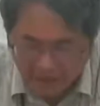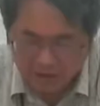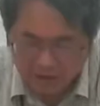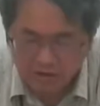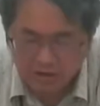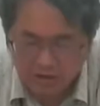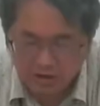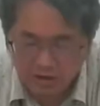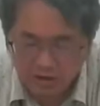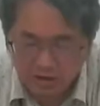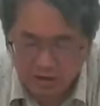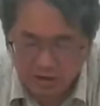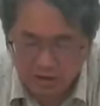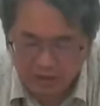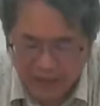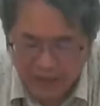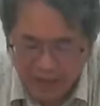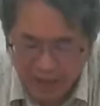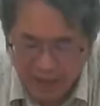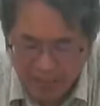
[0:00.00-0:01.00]
着
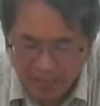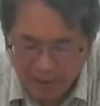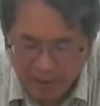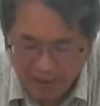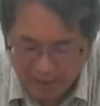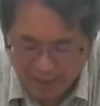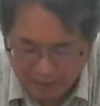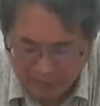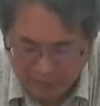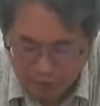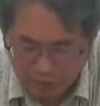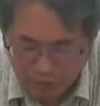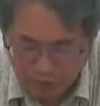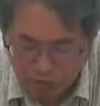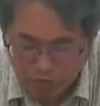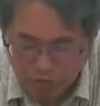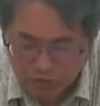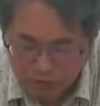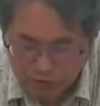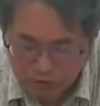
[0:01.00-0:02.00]
他们已
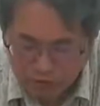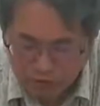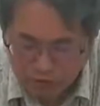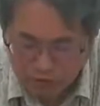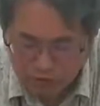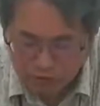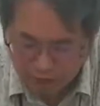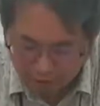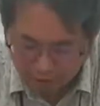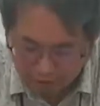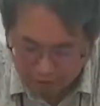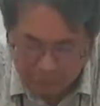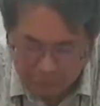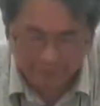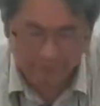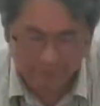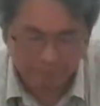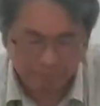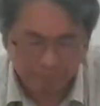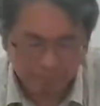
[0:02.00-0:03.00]
去世的儿子，
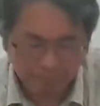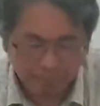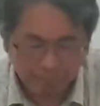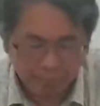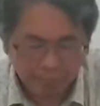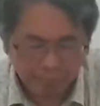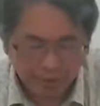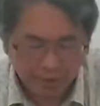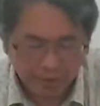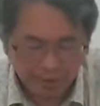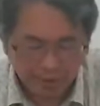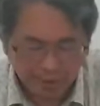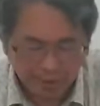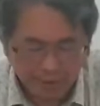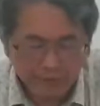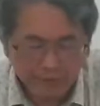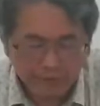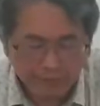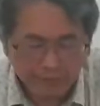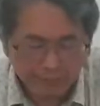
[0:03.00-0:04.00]
因
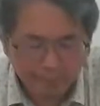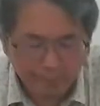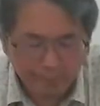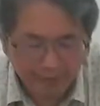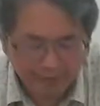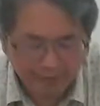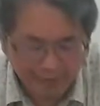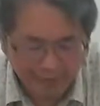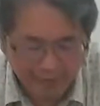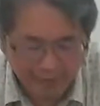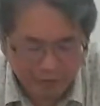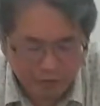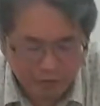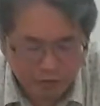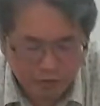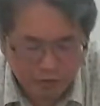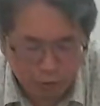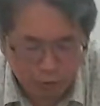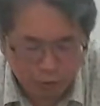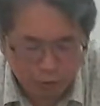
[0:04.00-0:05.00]
此本节
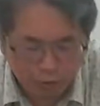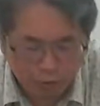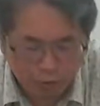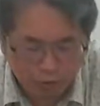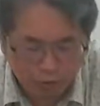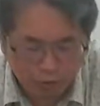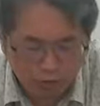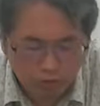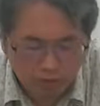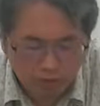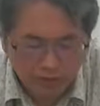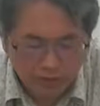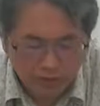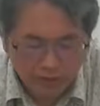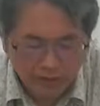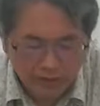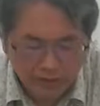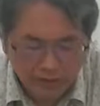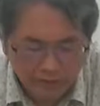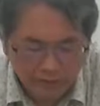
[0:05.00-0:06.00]
首句的
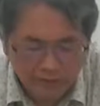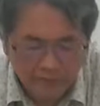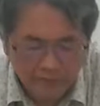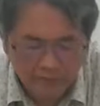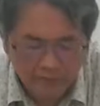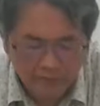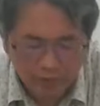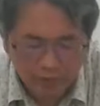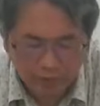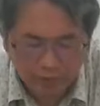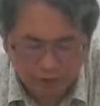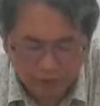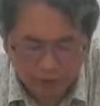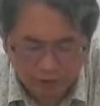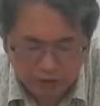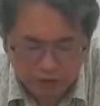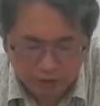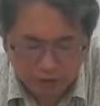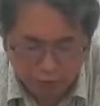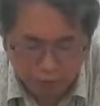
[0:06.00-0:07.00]
意思就是：
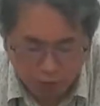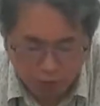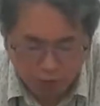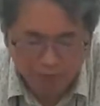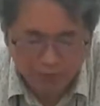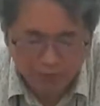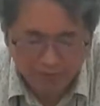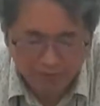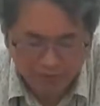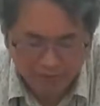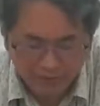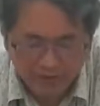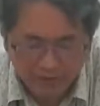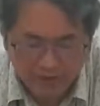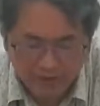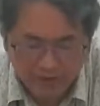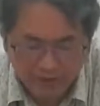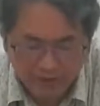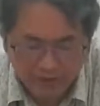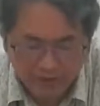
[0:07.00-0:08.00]
我们既
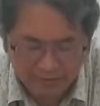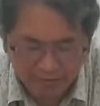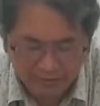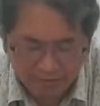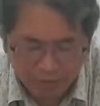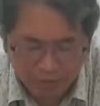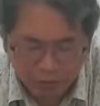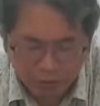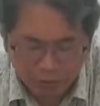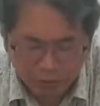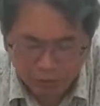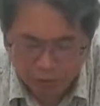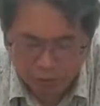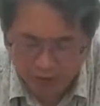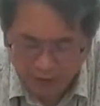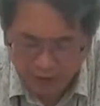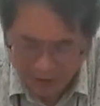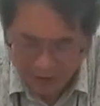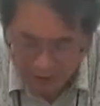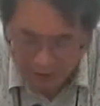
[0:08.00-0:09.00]
然极度
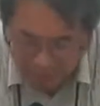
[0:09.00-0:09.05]
可